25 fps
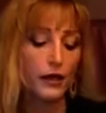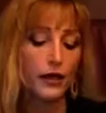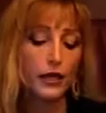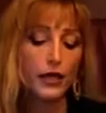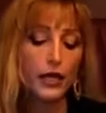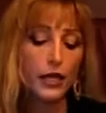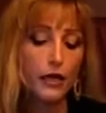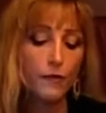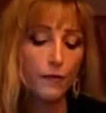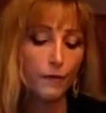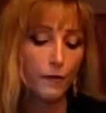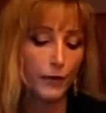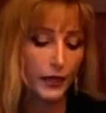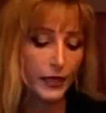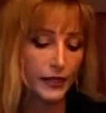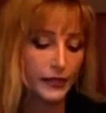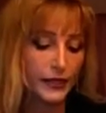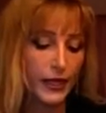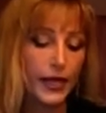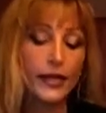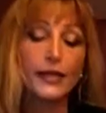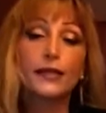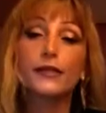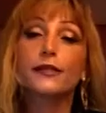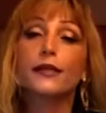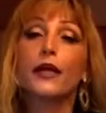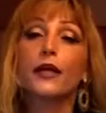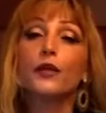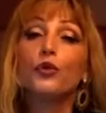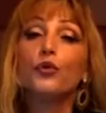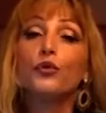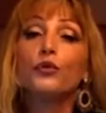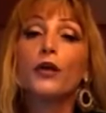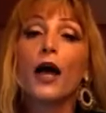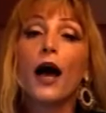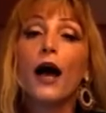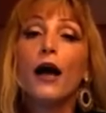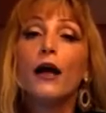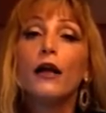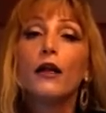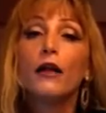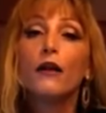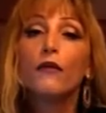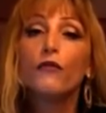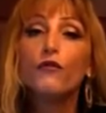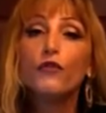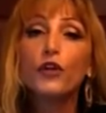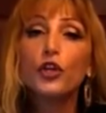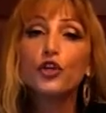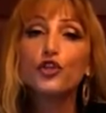in presenza di una
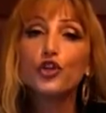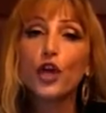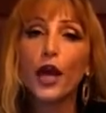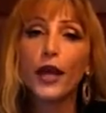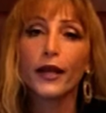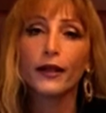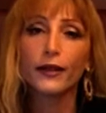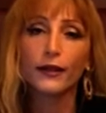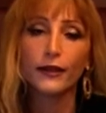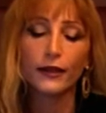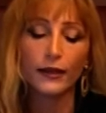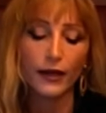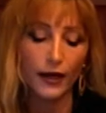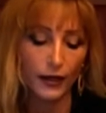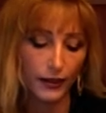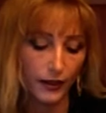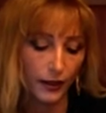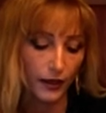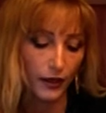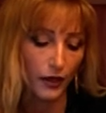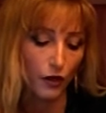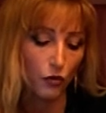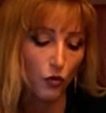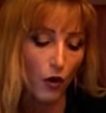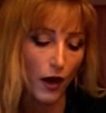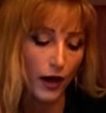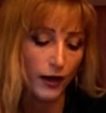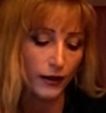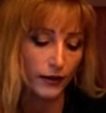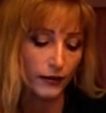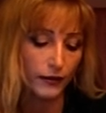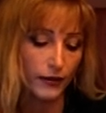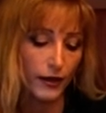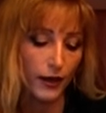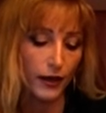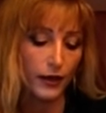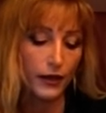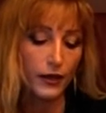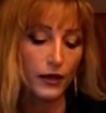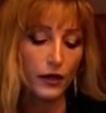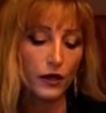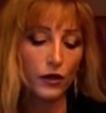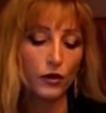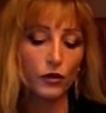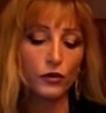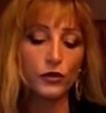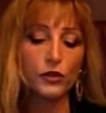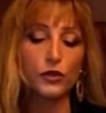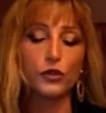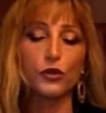vicenda che riguarda il
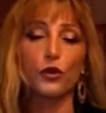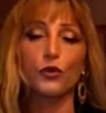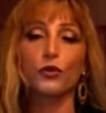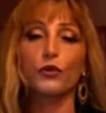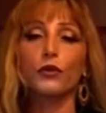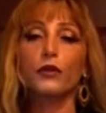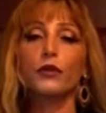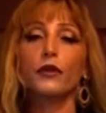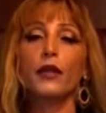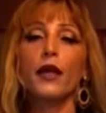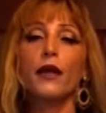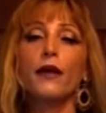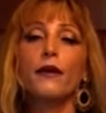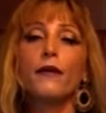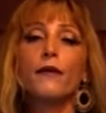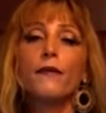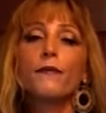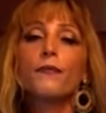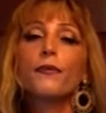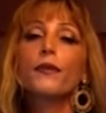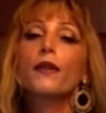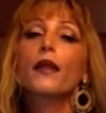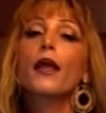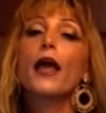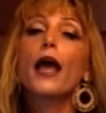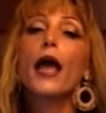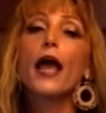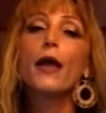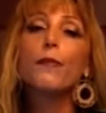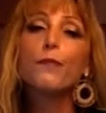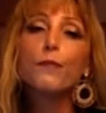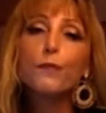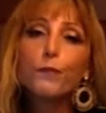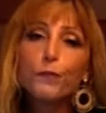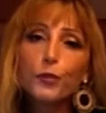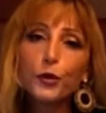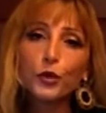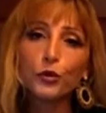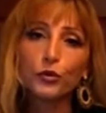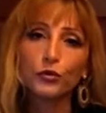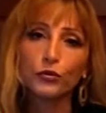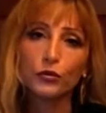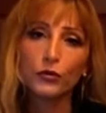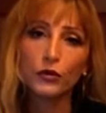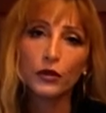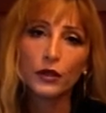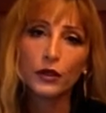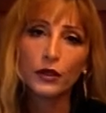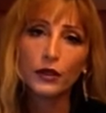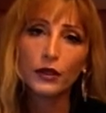consorte, è
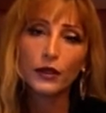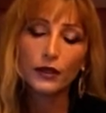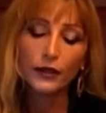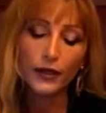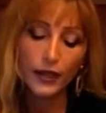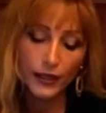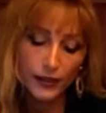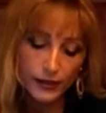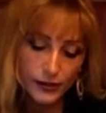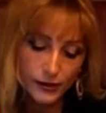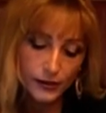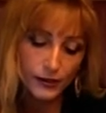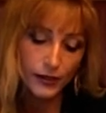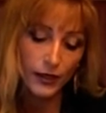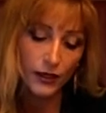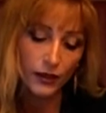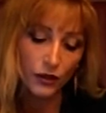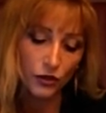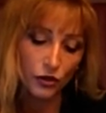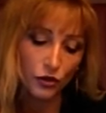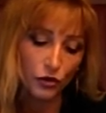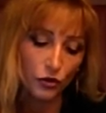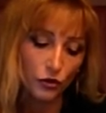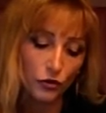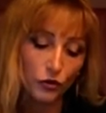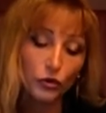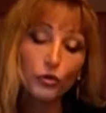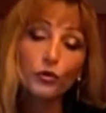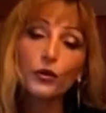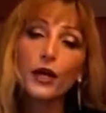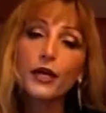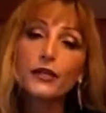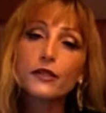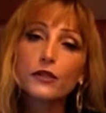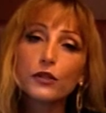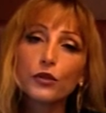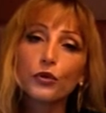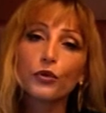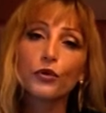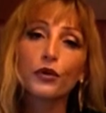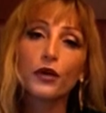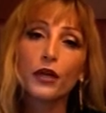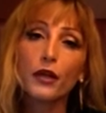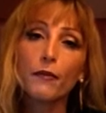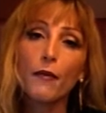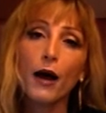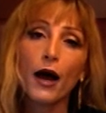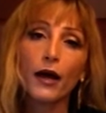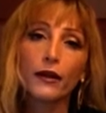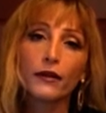più del segno di una
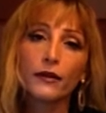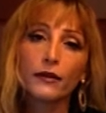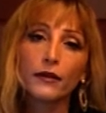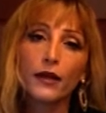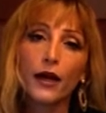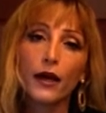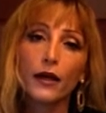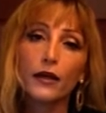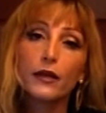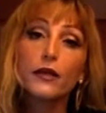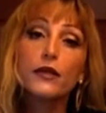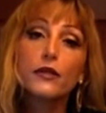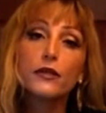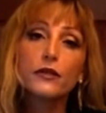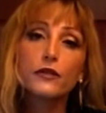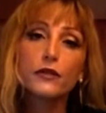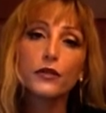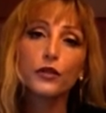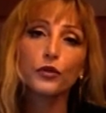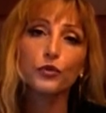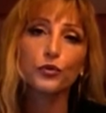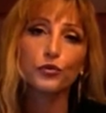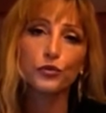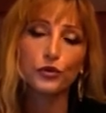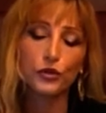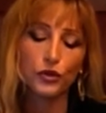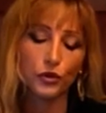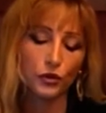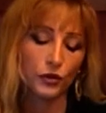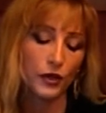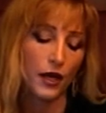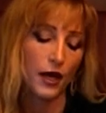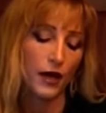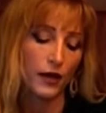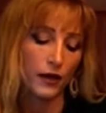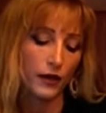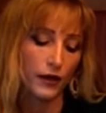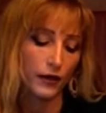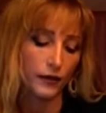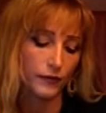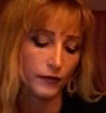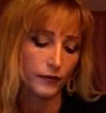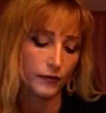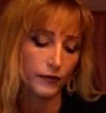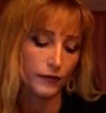scorribanda istituzionale.